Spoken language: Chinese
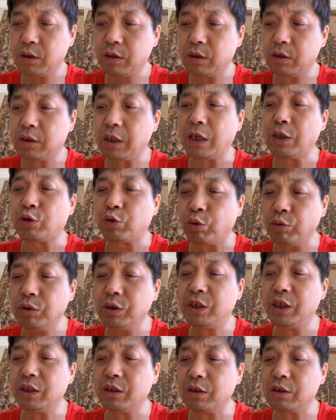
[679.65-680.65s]
在重
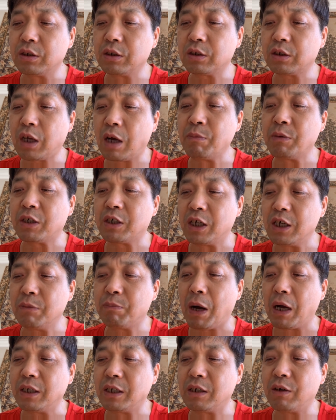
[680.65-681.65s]
庆，他们可以
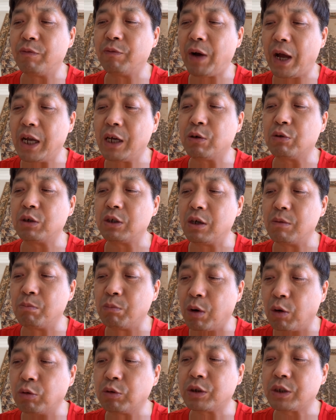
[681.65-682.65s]
把一个外国人
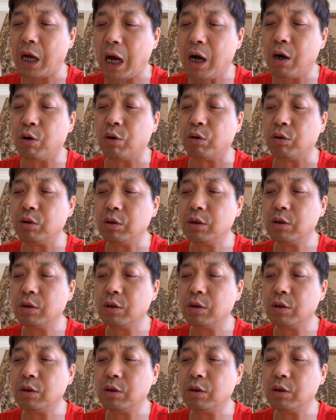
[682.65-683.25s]
谋杀哦，